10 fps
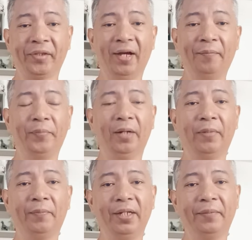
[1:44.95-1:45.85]
ang
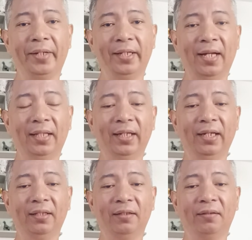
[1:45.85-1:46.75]
pagbabaybay
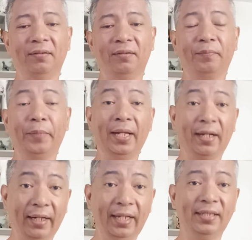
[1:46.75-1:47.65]
natin per
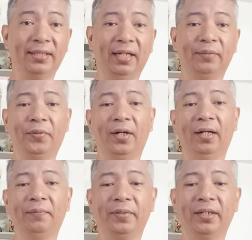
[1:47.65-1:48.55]
race, ano po
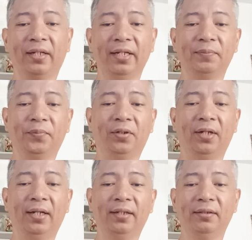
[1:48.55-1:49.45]
ah, per race po
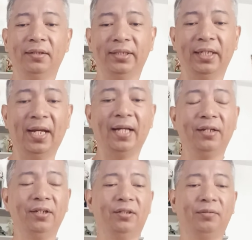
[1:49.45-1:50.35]
ah,
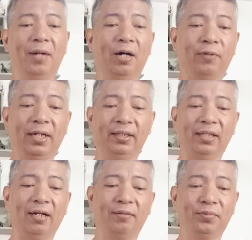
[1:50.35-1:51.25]
senaryo bawat
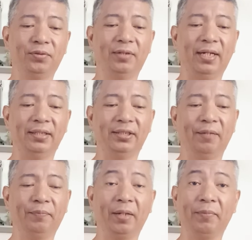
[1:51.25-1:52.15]
takbuan.
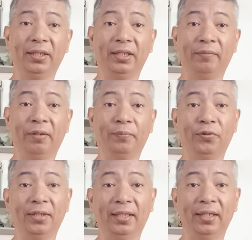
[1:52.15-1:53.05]
Siyempre, batid naman
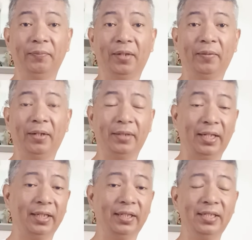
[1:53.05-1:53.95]
po natin mga
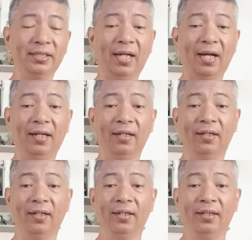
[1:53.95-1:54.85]
karerista
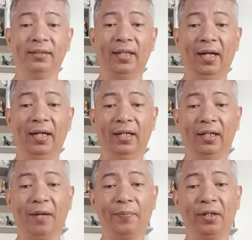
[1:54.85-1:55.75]
na
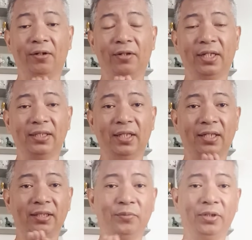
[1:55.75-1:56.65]
kapag oras na
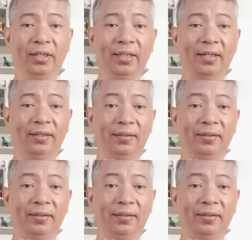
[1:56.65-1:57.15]
nasimula ng